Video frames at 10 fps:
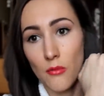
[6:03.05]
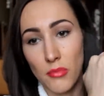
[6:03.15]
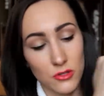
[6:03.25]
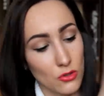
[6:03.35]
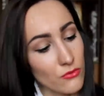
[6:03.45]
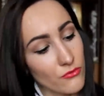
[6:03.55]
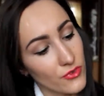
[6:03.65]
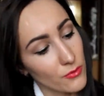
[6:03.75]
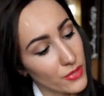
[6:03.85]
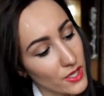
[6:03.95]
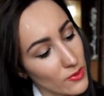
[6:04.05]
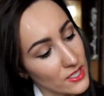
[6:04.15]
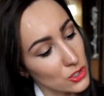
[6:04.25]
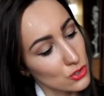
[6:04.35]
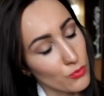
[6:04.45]
Потом вы
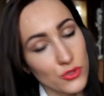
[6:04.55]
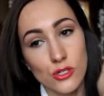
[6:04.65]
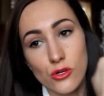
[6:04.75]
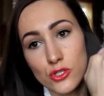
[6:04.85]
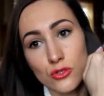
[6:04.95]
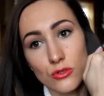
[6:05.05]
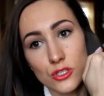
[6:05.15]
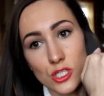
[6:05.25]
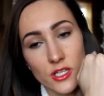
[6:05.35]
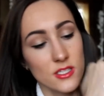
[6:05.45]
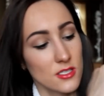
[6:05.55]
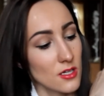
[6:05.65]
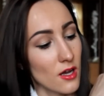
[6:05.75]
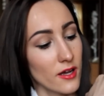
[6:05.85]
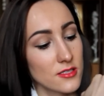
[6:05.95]
понимаете, что потихонечку он начинает
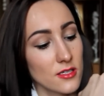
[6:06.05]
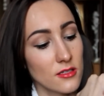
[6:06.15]
стекать.